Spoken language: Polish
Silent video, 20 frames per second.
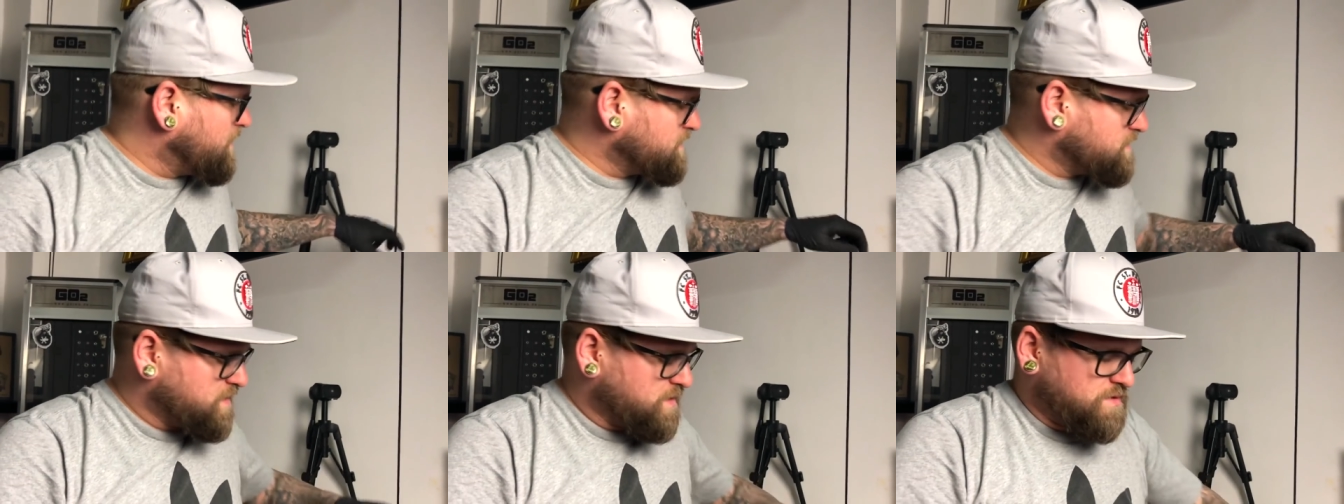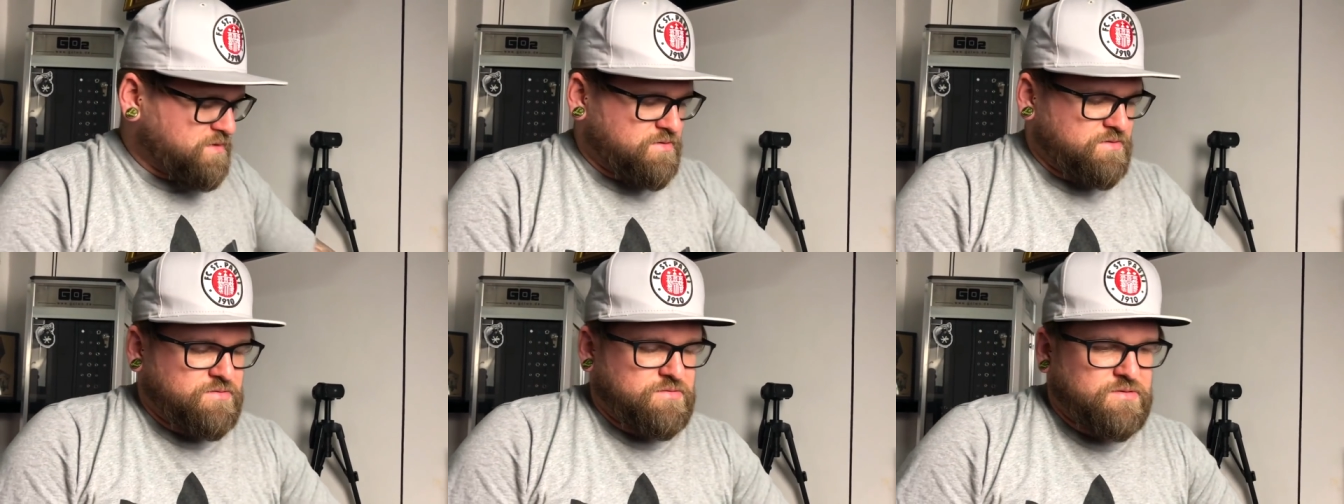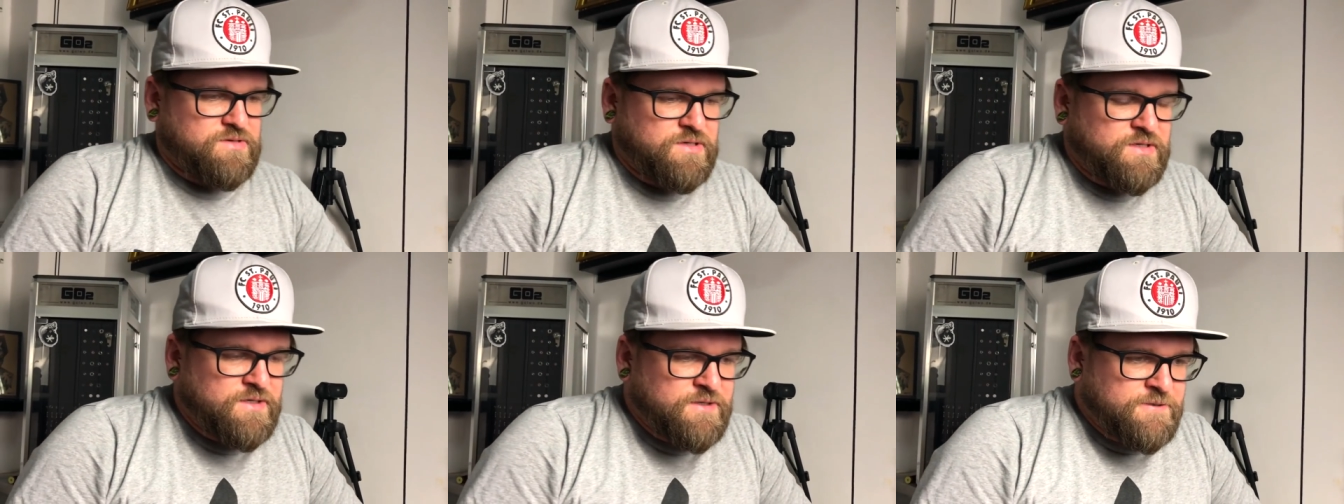Mazak.
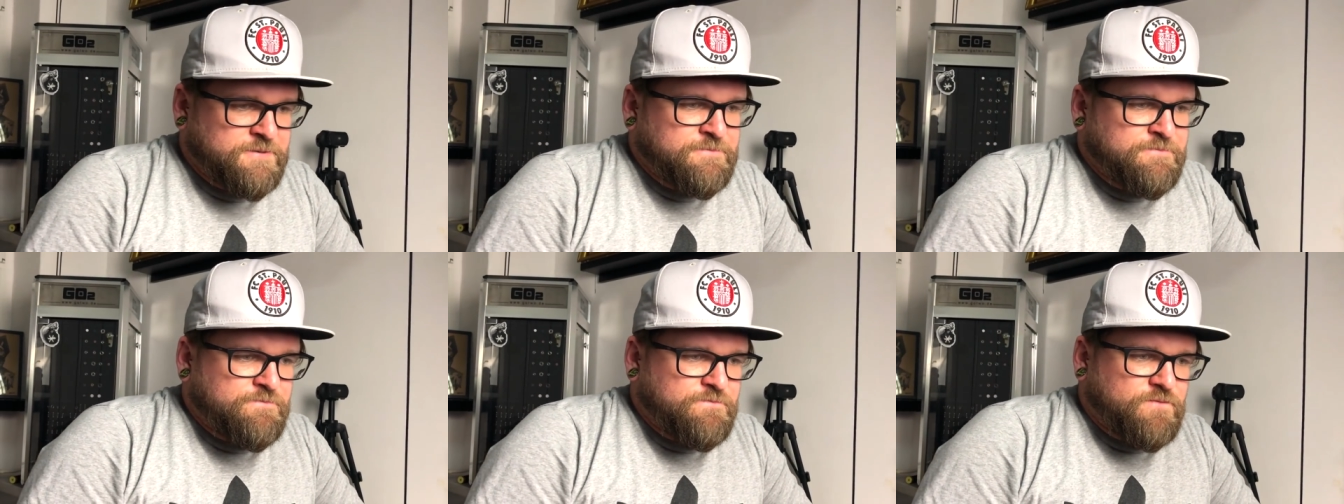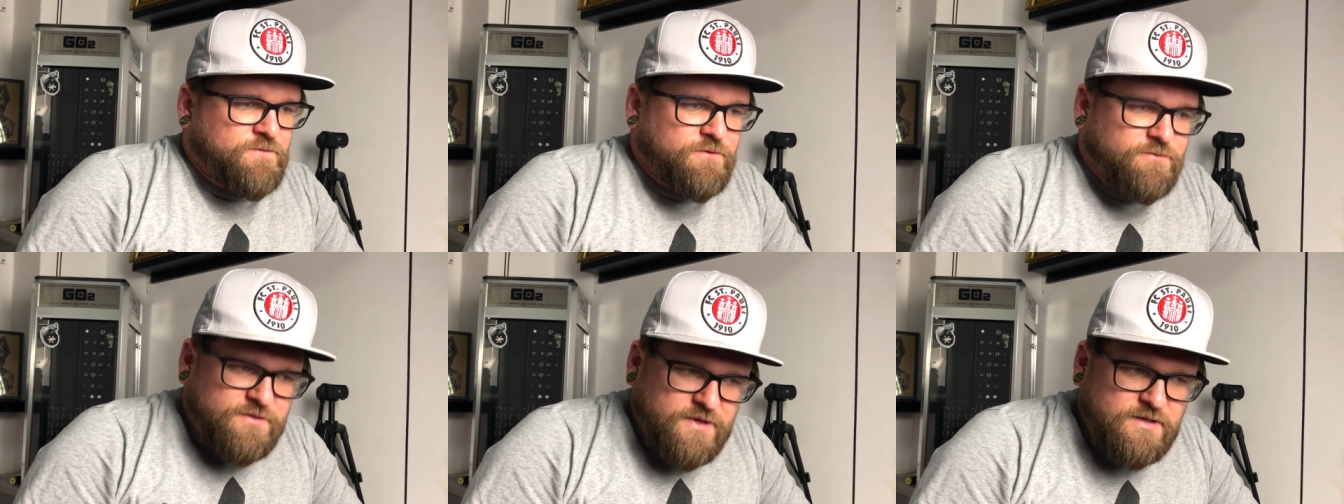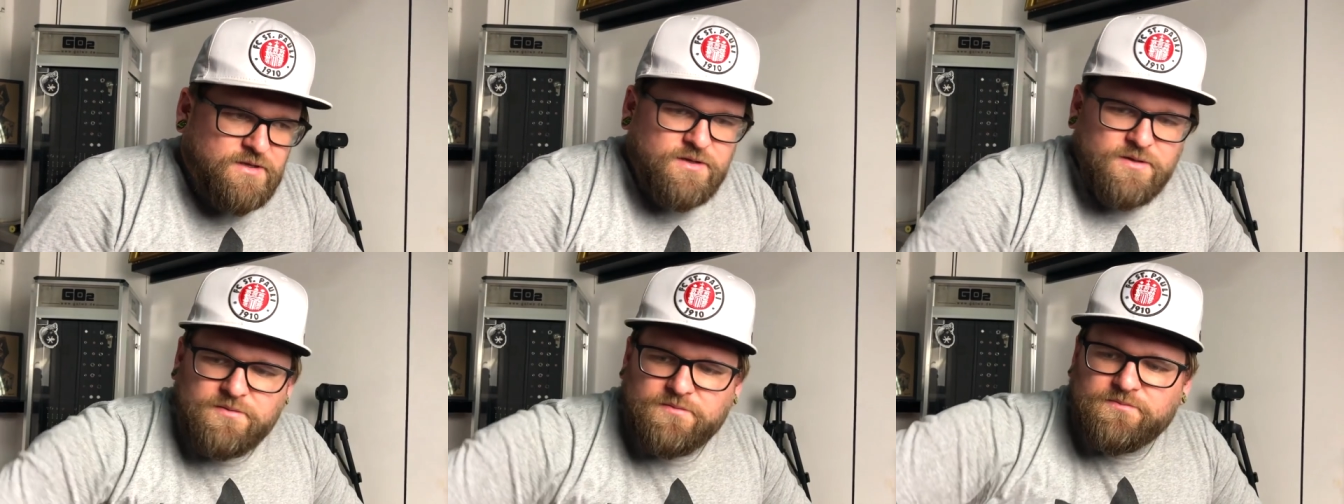
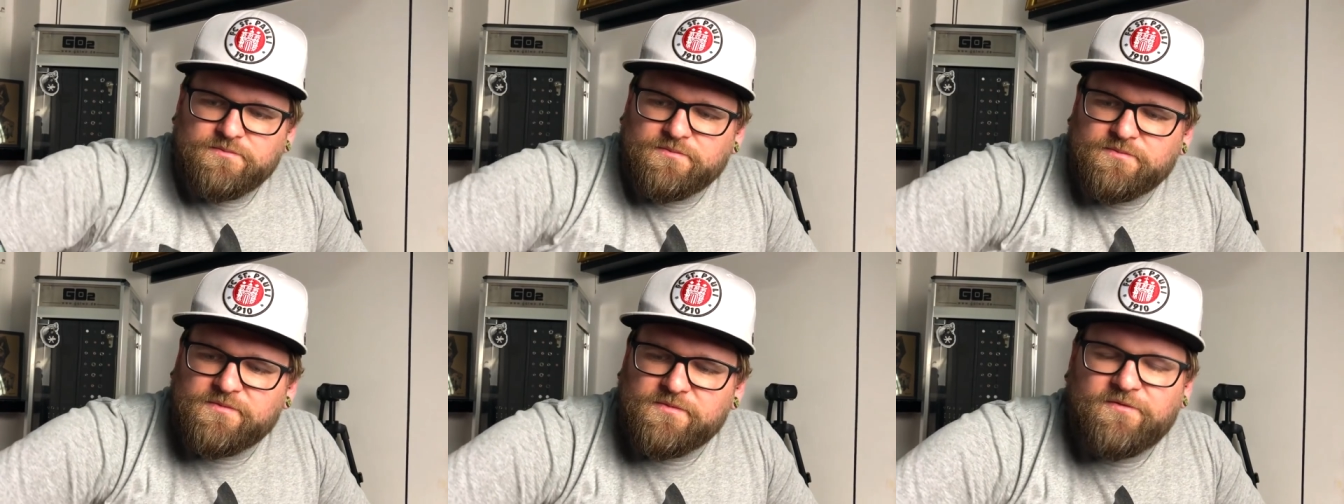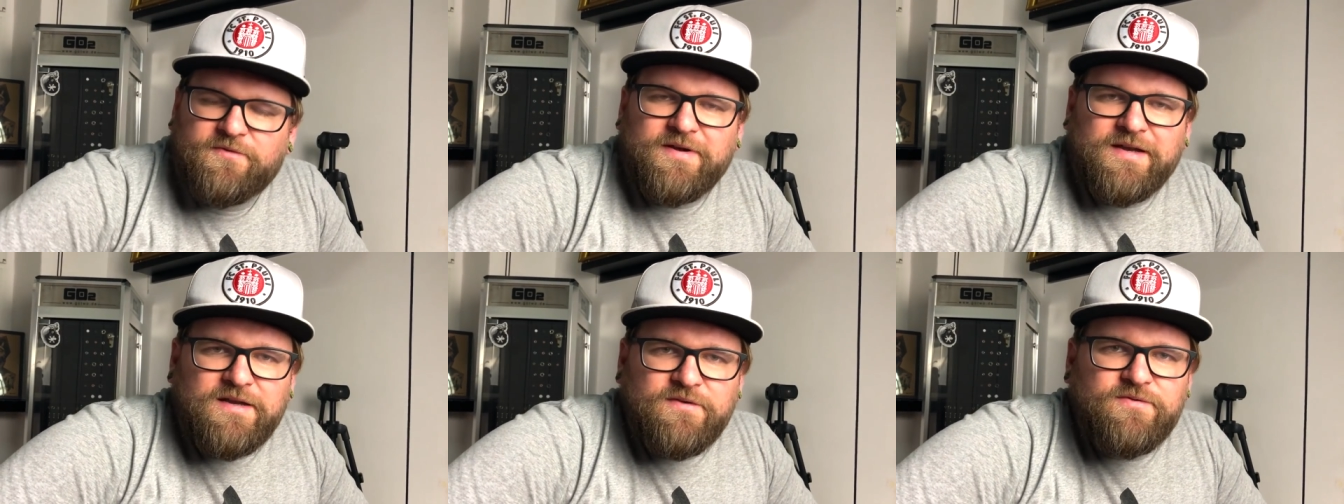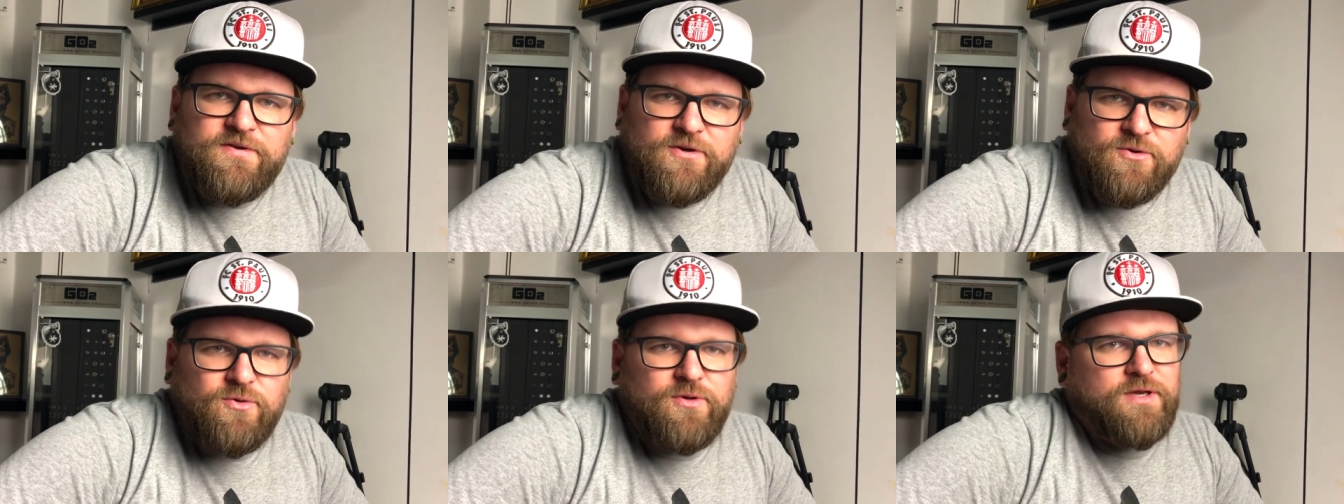Wtedy
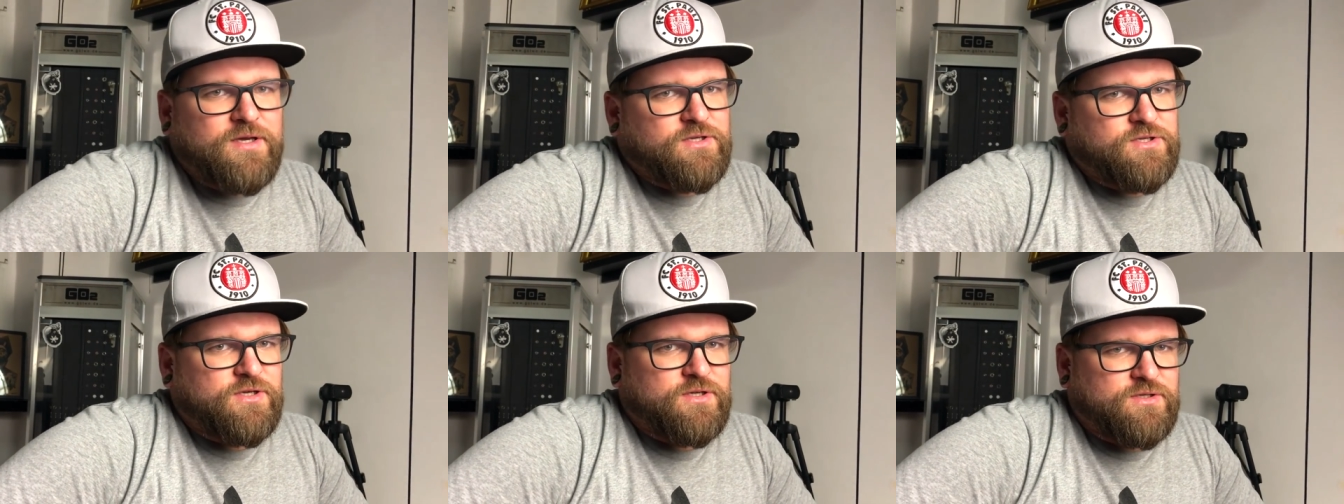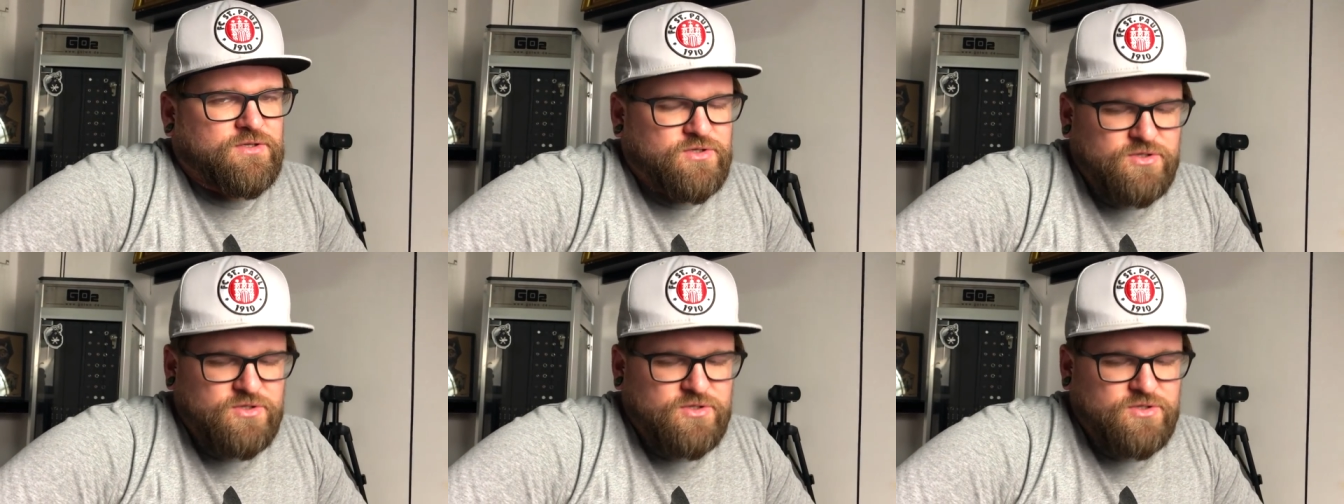weryfikuje się,